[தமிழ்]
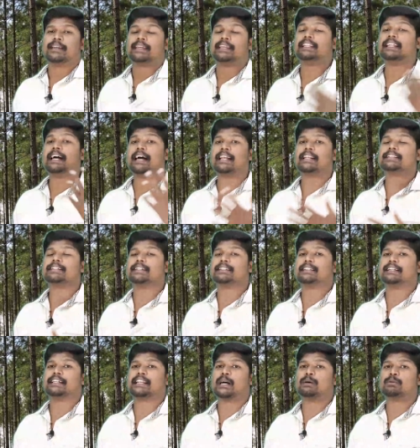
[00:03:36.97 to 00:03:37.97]
இதை அறிஞ்ச
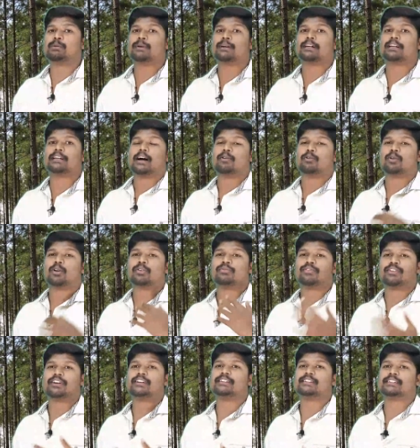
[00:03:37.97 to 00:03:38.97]
அந்த கிராம மக்கள் அவரோட
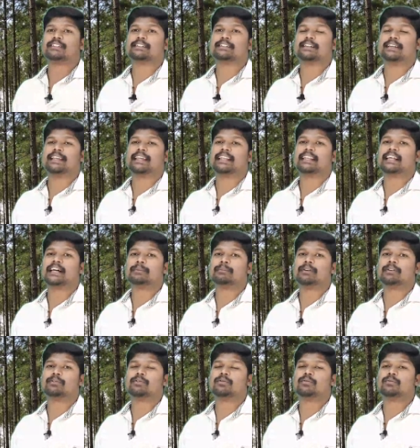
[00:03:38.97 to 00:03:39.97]
ஃப்ரெண்ட்ஸு
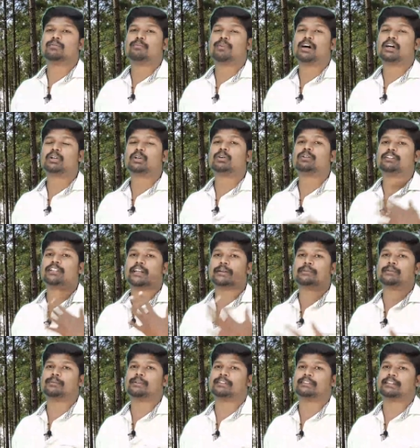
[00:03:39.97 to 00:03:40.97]
எல்லாருமேவும் மார்க்கோவை
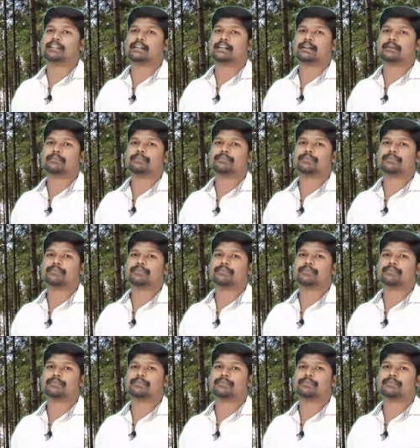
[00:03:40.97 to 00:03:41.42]
தனிமைப்படுத்துகிறாங்க